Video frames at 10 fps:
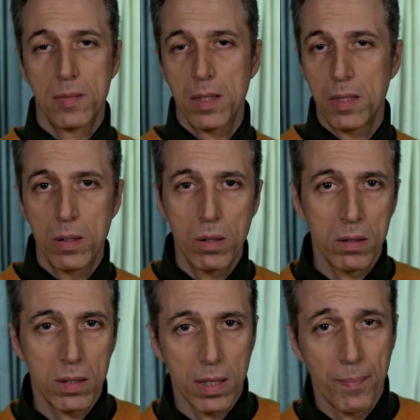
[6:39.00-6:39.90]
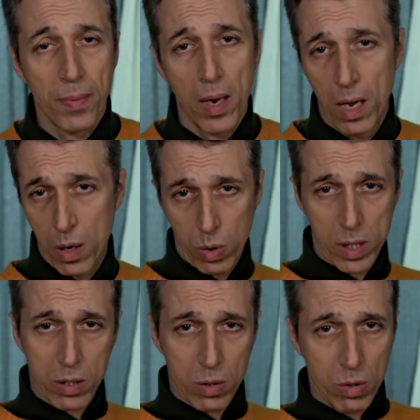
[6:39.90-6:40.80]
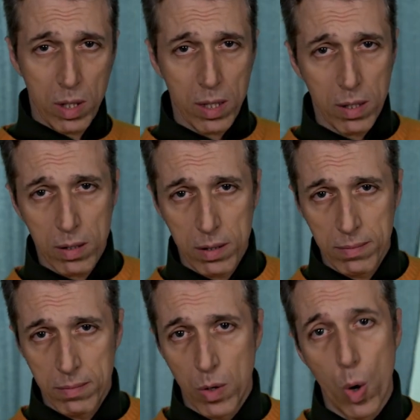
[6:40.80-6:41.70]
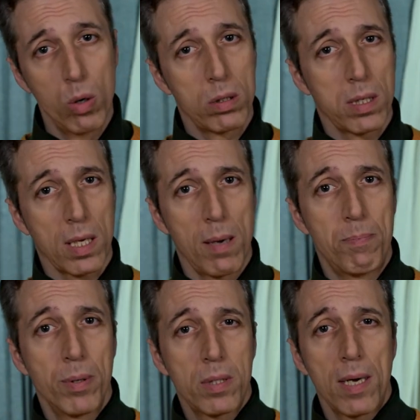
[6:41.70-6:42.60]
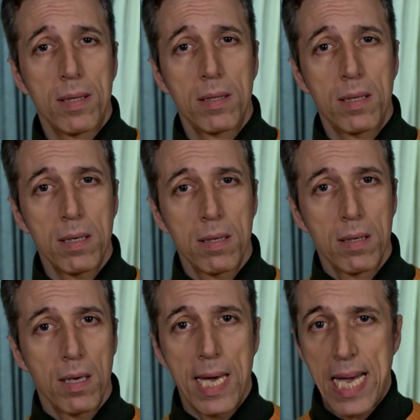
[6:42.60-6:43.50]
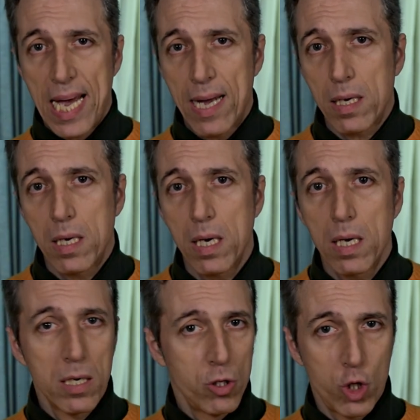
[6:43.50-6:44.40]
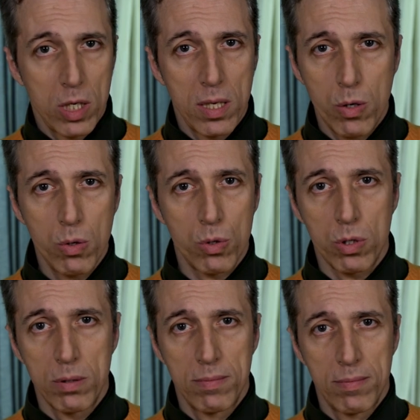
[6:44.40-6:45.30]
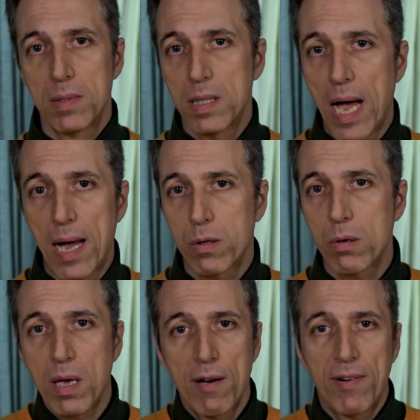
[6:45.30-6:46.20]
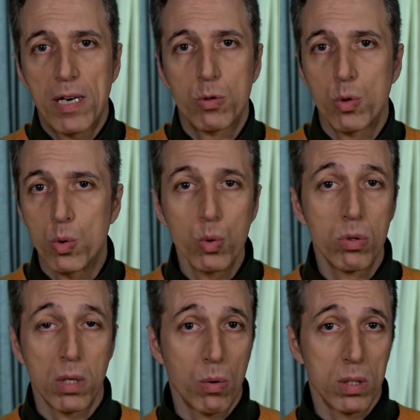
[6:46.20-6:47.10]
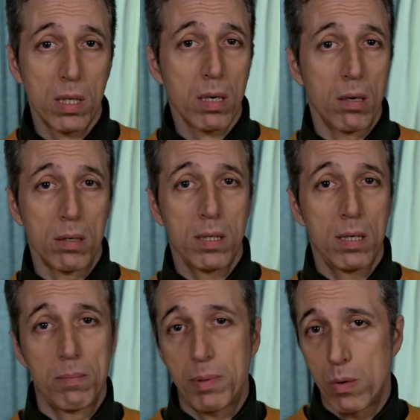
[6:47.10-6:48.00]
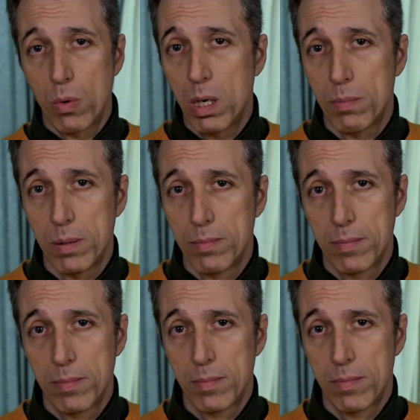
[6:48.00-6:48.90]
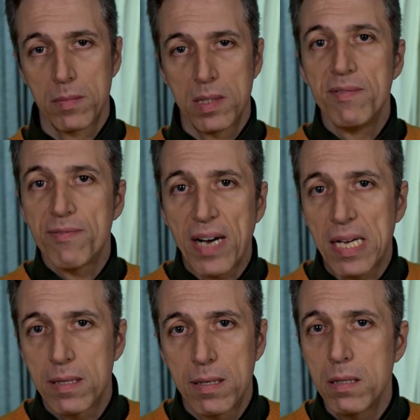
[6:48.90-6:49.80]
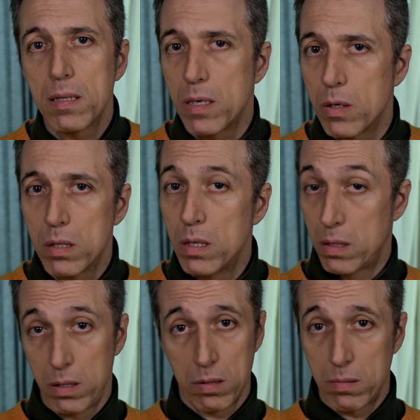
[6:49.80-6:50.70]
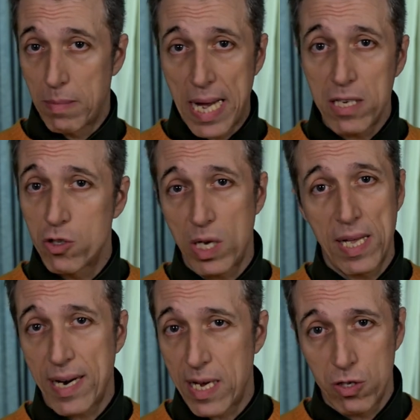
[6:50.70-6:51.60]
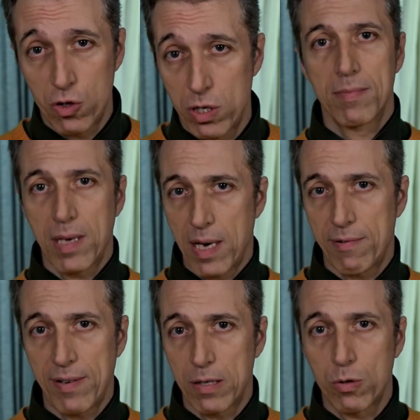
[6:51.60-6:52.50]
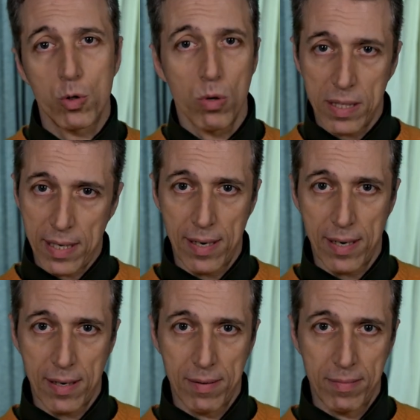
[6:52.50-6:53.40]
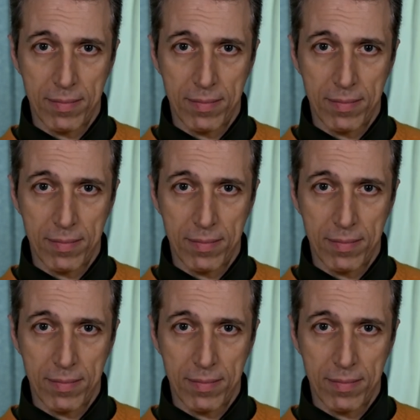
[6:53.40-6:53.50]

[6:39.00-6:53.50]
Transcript: Inoltre, questo Dio, oltre che potente, è anche generoso, dato che ha fatto tutte queste cose per l'uomo. Infatti Dio non mangia le arance che ha fatto sulla terra,